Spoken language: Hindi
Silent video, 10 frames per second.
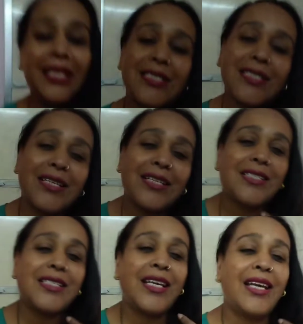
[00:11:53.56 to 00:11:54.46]
इस तरह
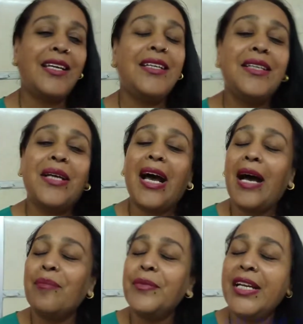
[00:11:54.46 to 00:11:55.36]
से
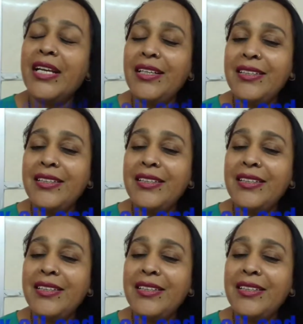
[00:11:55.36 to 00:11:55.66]
आपने